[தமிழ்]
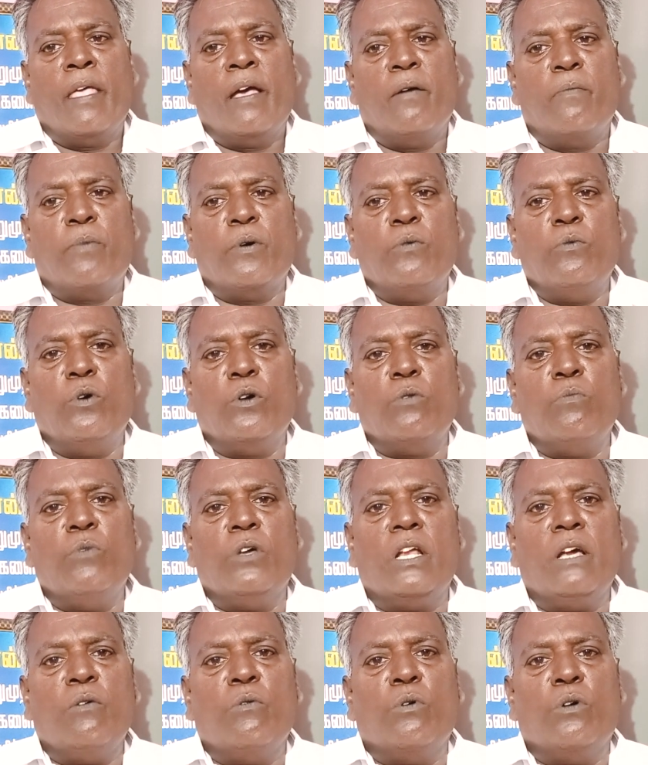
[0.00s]
அப்போது ஒரு
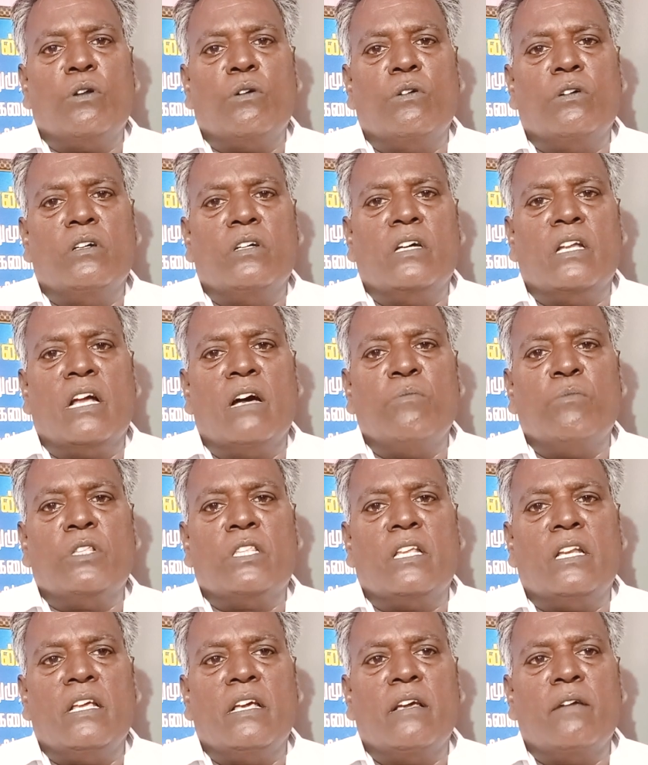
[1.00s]
முறை ஒரு
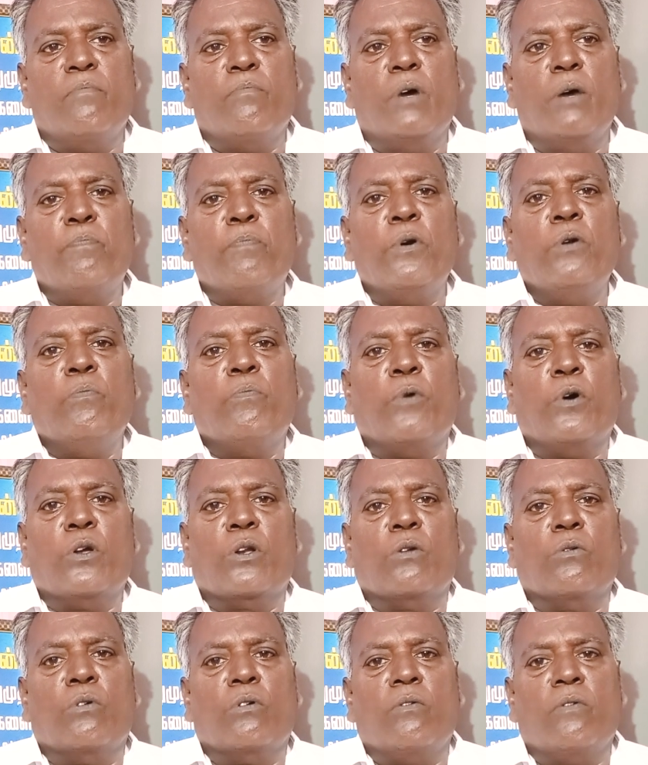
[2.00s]
கிராமத்தில் பப்புன்
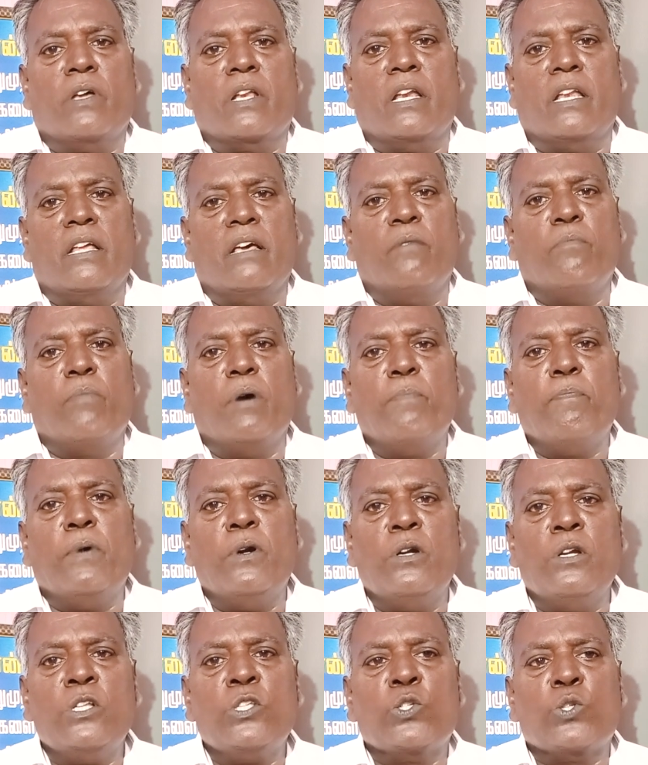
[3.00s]
போடுறவரும் வரல
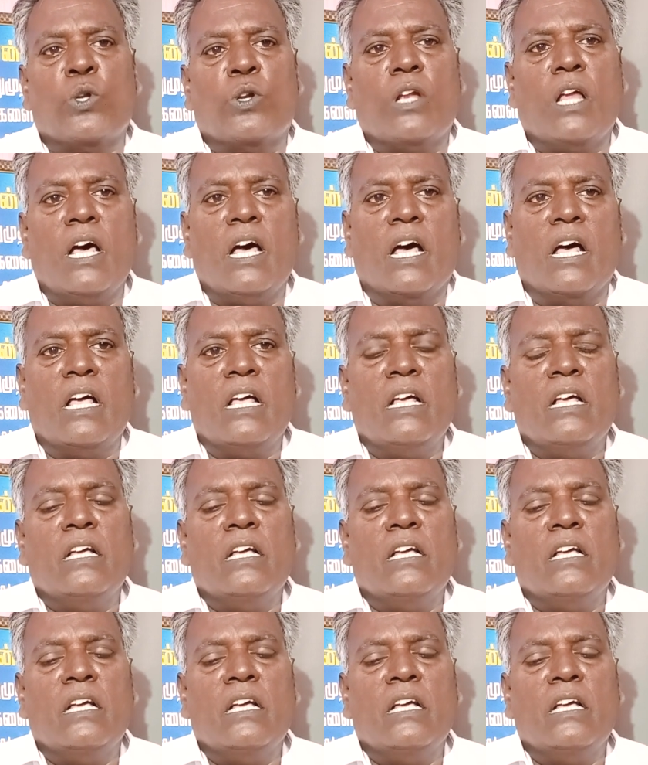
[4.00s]
பப்புன்னு சொன்னால்